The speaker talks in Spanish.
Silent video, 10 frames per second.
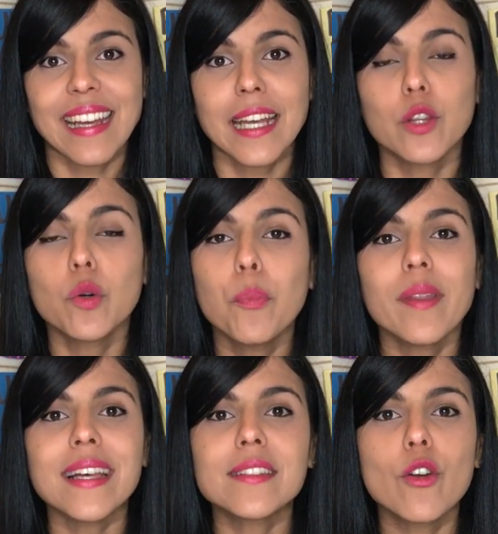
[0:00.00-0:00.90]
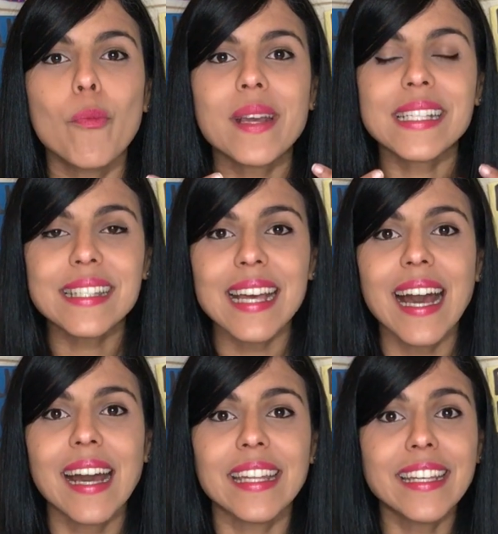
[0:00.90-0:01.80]
que tú puedas
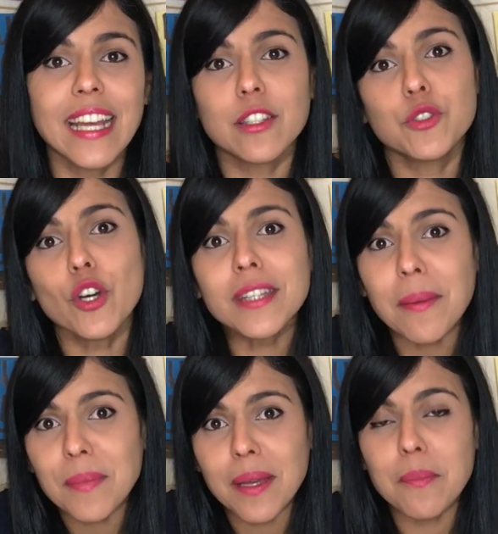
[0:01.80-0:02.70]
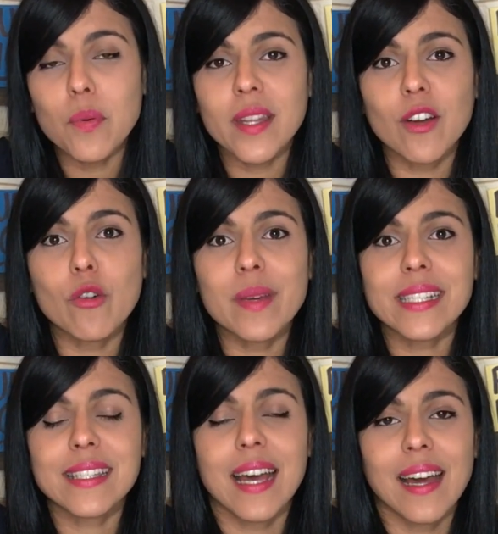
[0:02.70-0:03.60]
comenzar y que yo también pueda
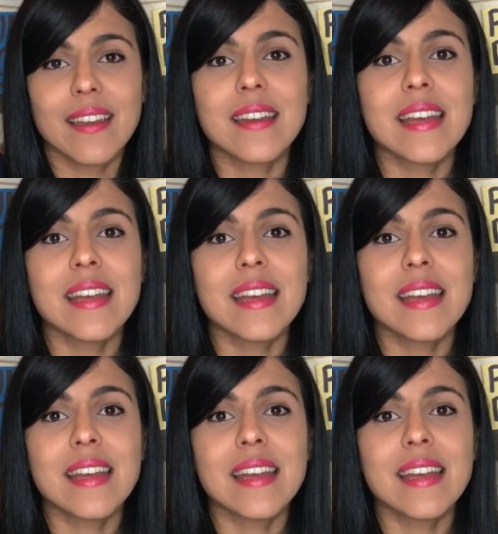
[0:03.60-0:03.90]
comenzar